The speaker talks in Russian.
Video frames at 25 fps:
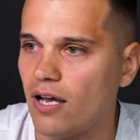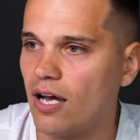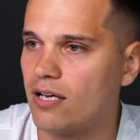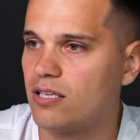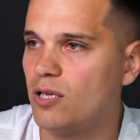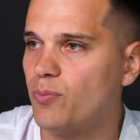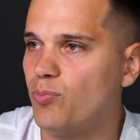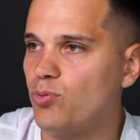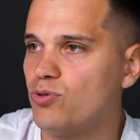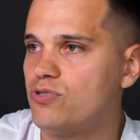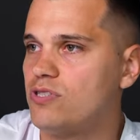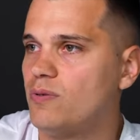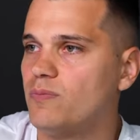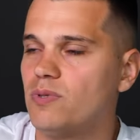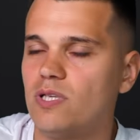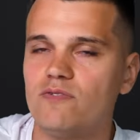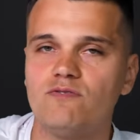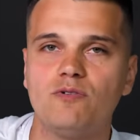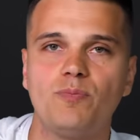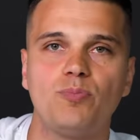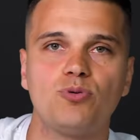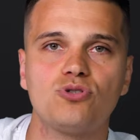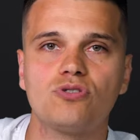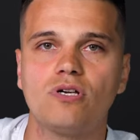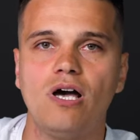как, допустим, там
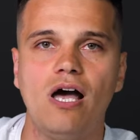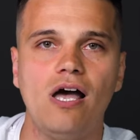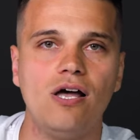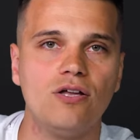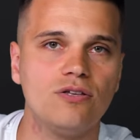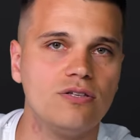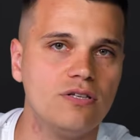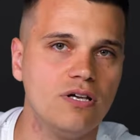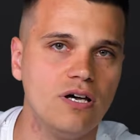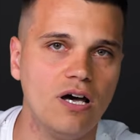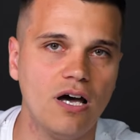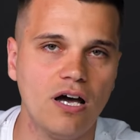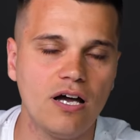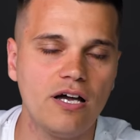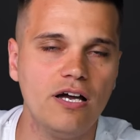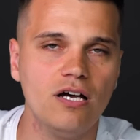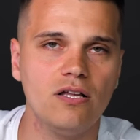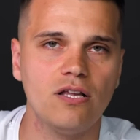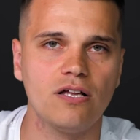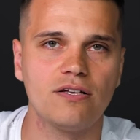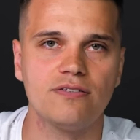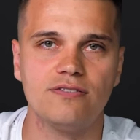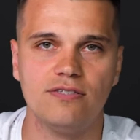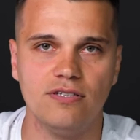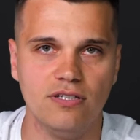выпускают э,
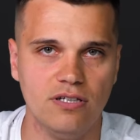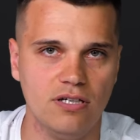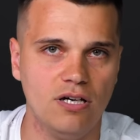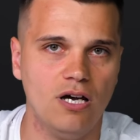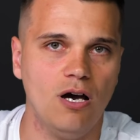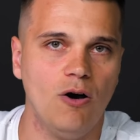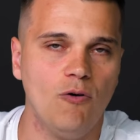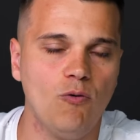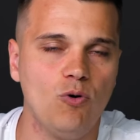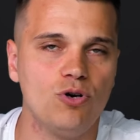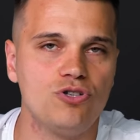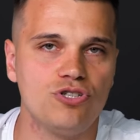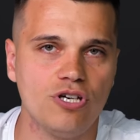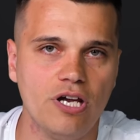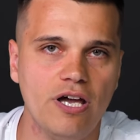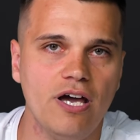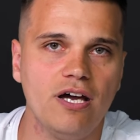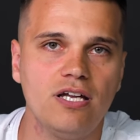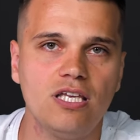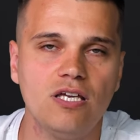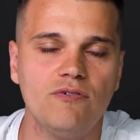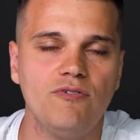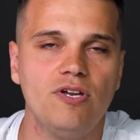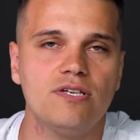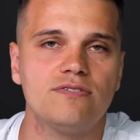Galaxy Watch
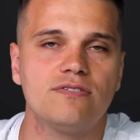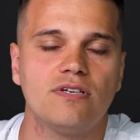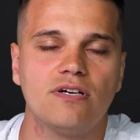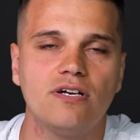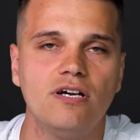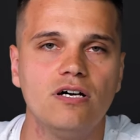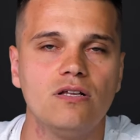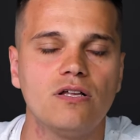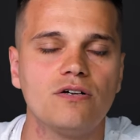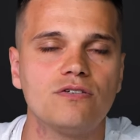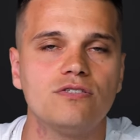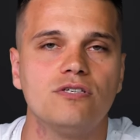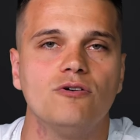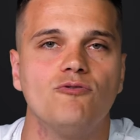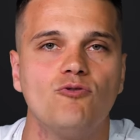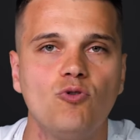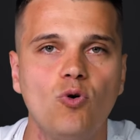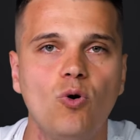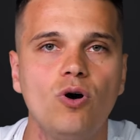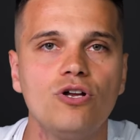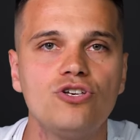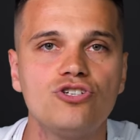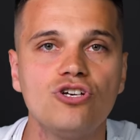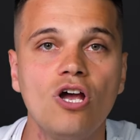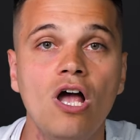Active, есть Galaxy
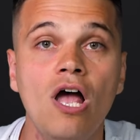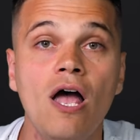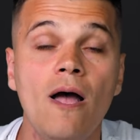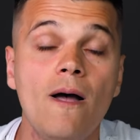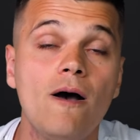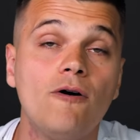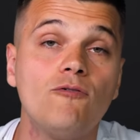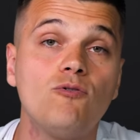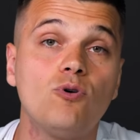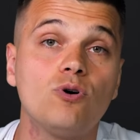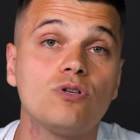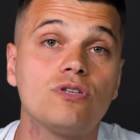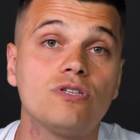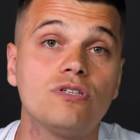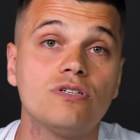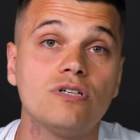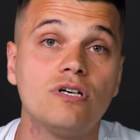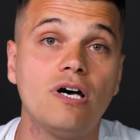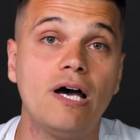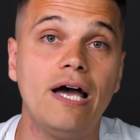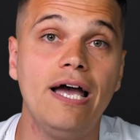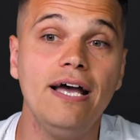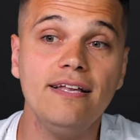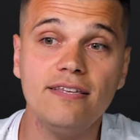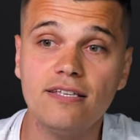Watch. Вот,
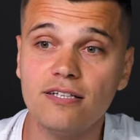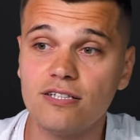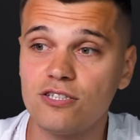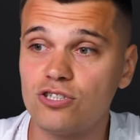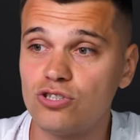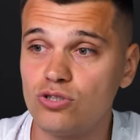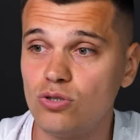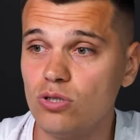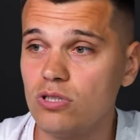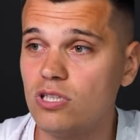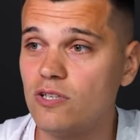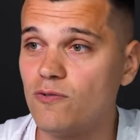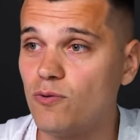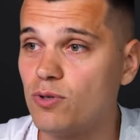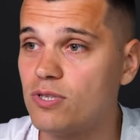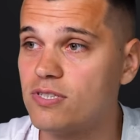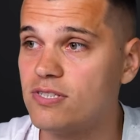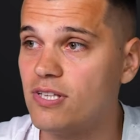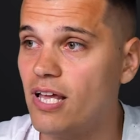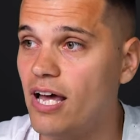это что-то вот,